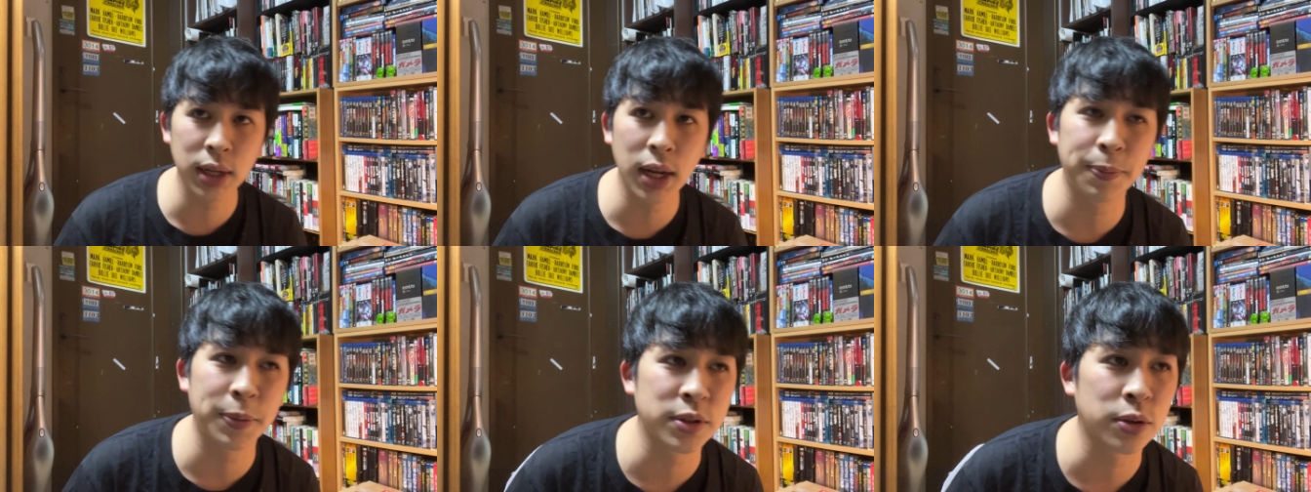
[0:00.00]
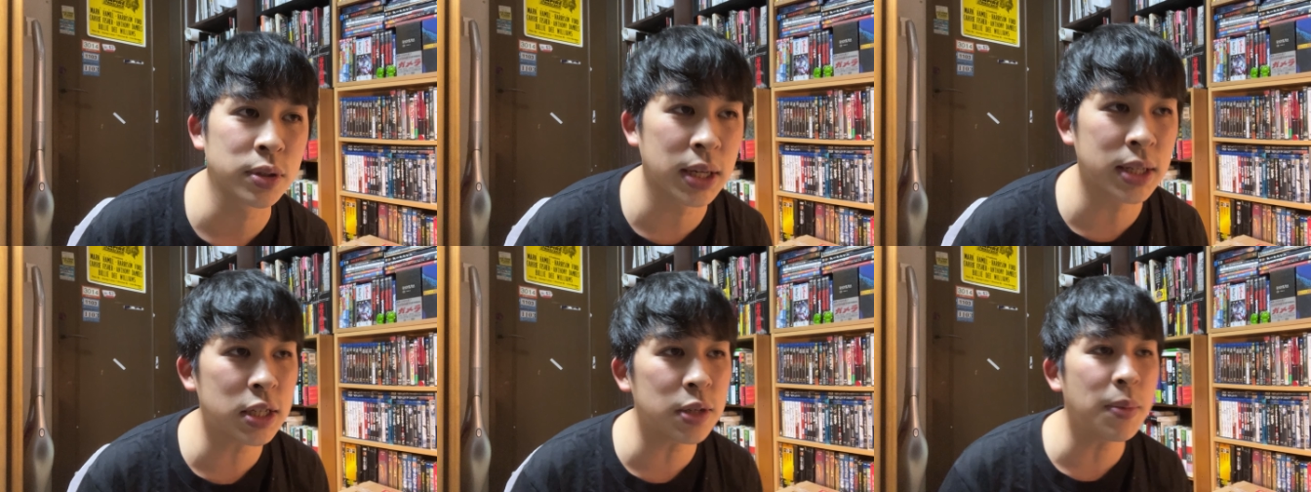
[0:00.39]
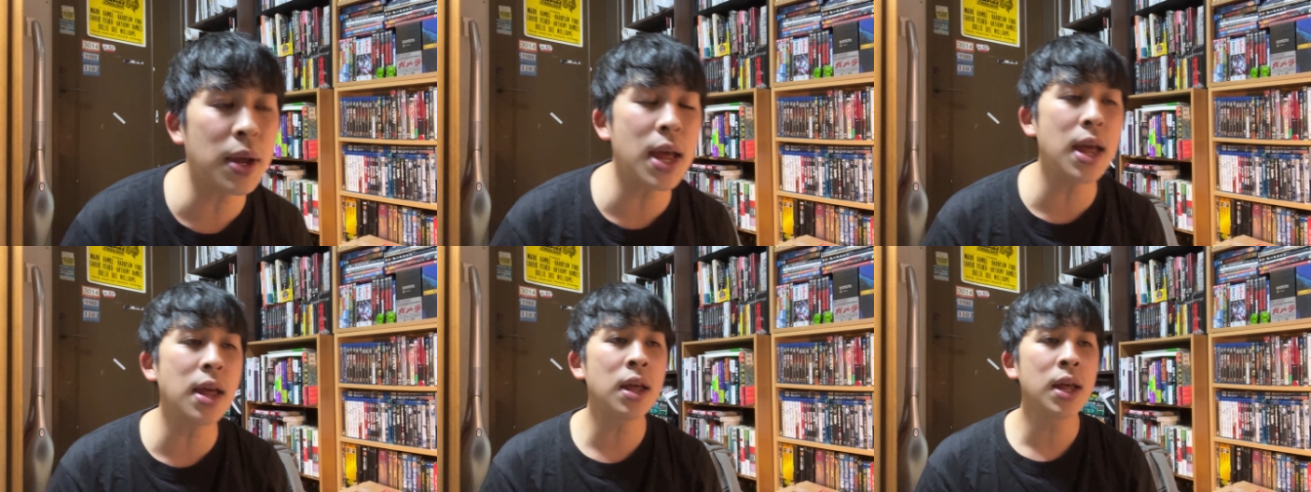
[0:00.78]
やっぱその説
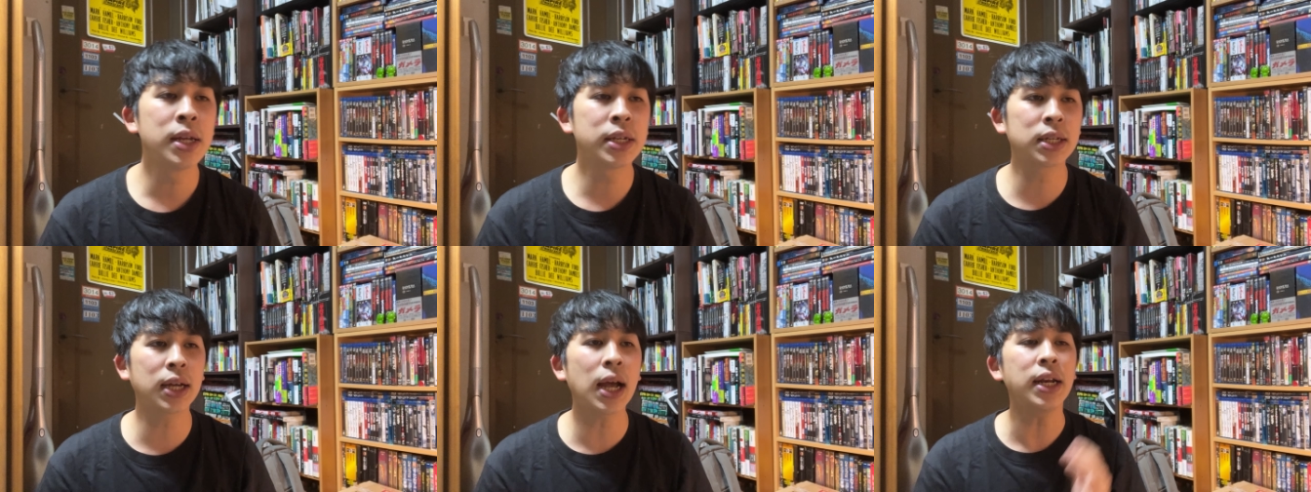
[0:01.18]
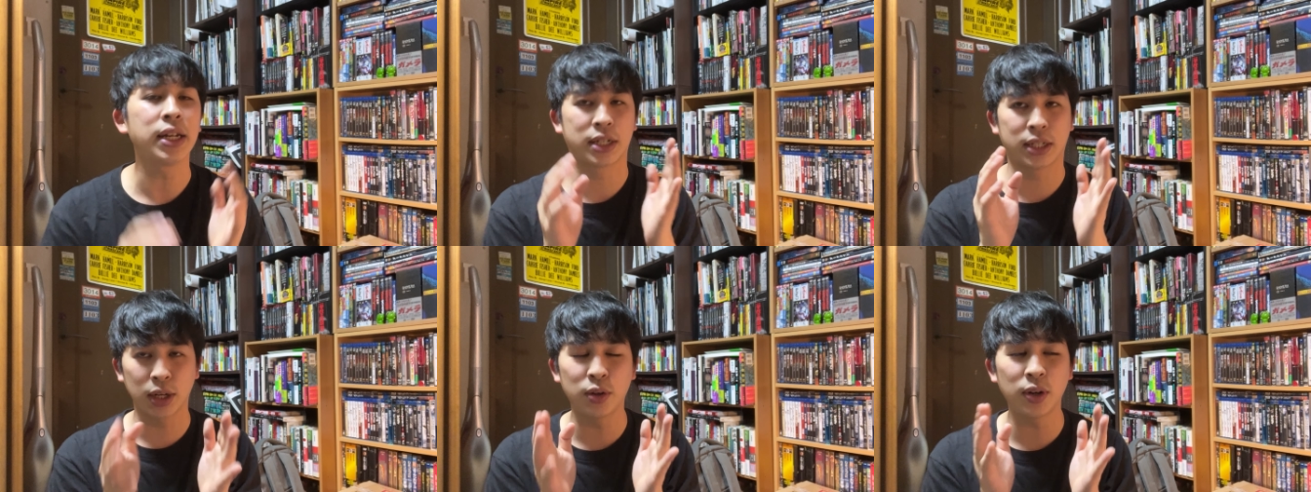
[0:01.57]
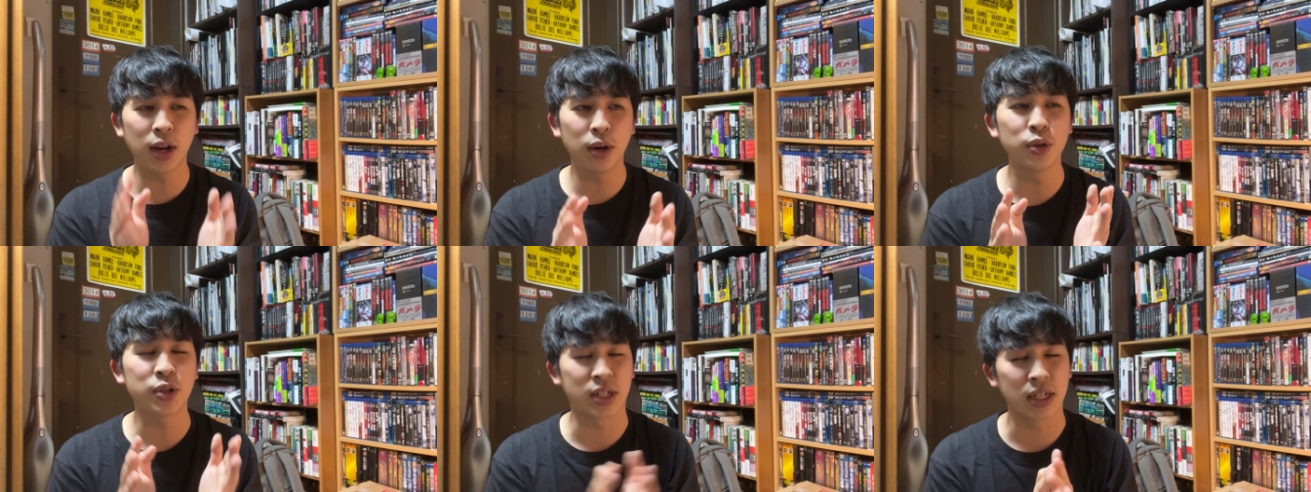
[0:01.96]
明しっかりしてくれ
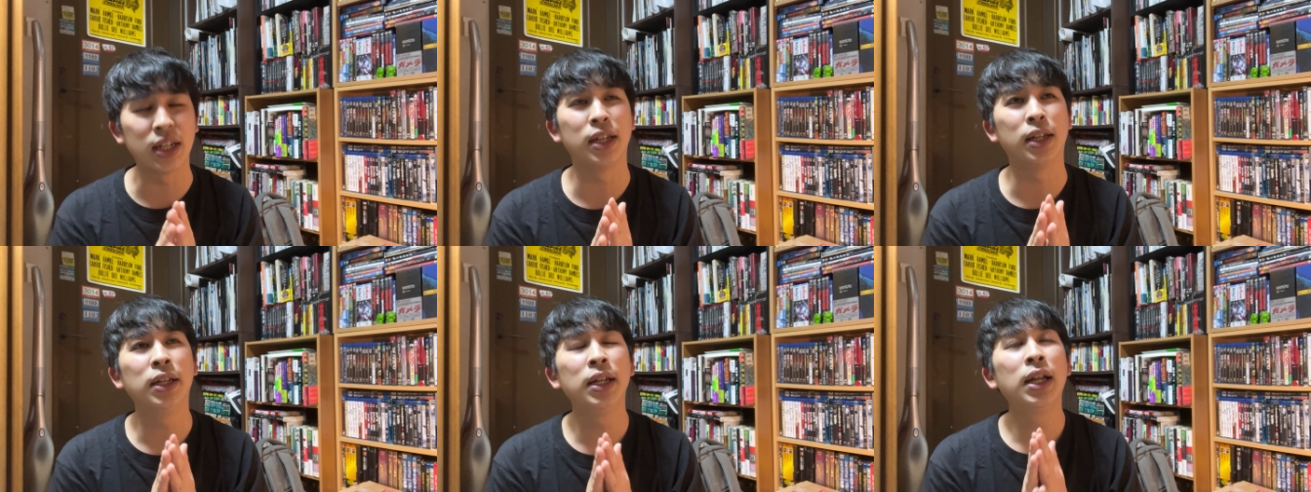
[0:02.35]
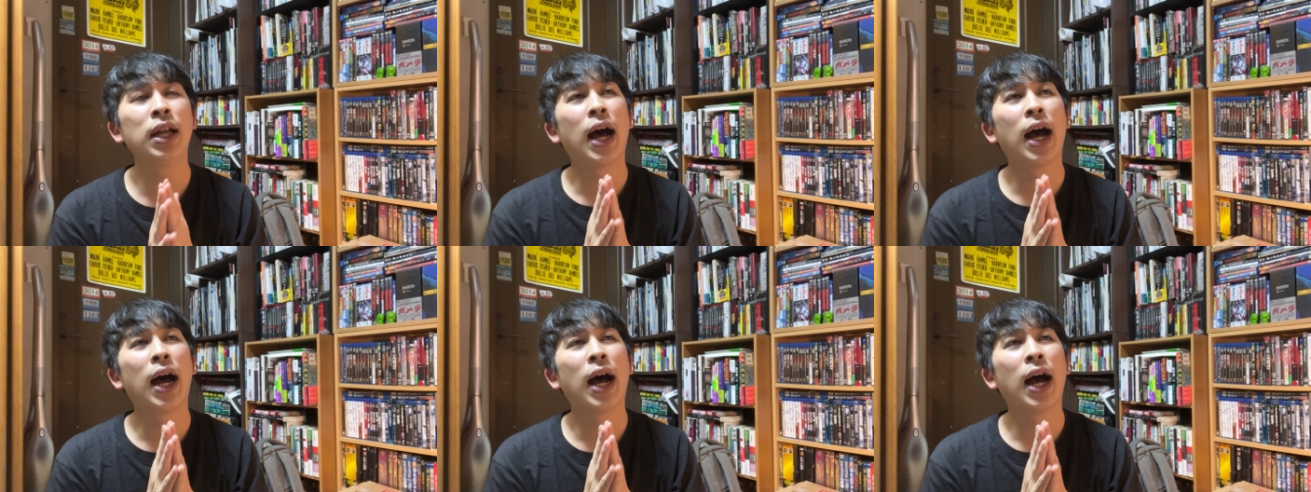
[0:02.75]
るし、